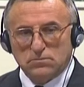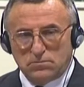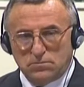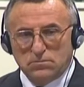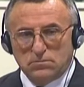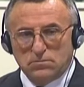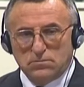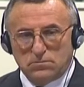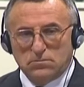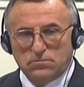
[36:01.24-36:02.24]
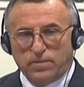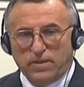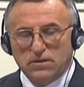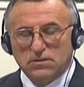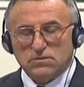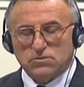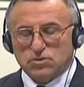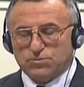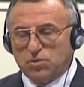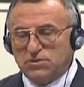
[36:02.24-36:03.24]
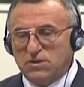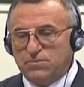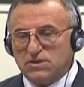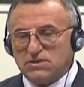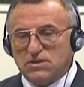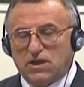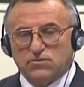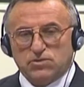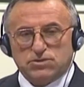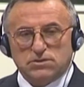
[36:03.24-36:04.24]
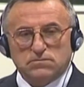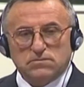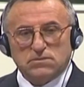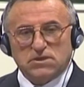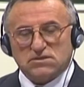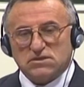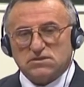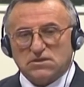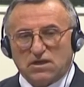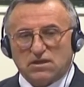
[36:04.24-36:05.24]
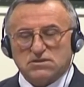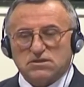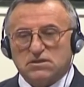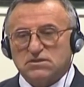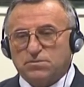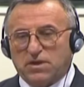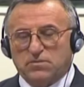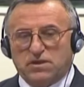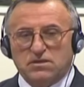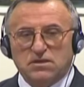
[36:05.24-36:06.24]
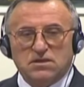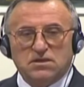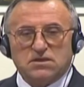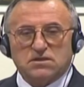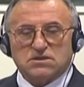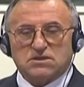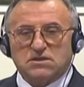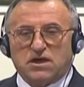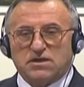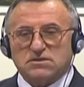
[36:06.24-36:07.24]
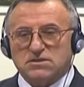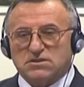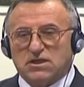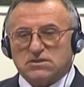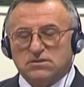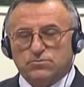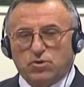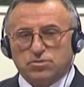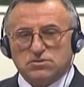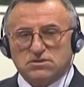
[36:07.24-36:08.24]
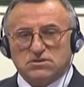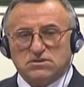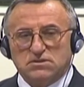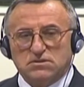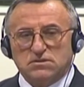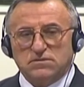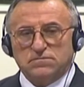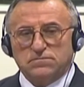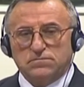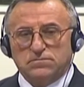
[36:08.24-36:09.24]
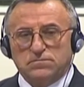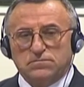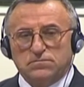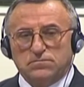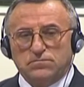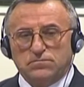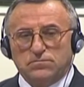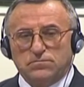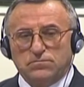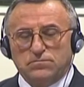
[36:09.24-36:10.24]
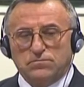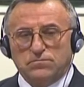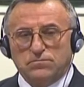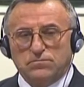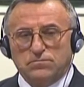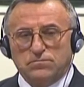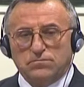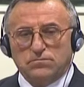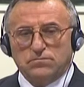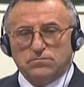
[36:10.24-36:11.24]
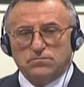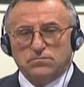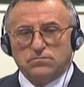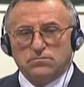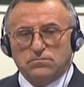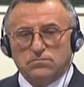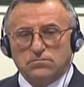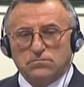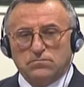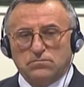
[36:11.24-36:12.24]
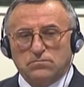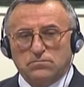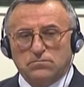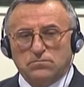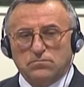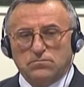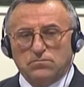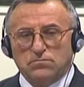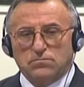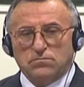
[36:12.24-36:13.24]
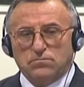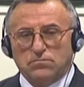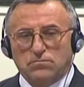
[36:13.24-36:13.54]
Donc, allez-vous vous prononcer dès aujourd'hui ou voulez-vous un report L'accusé, monsieur le juge, je suis tout à fait d'accord et disposé à ce que dès aujourd'hui, il soit fait de ma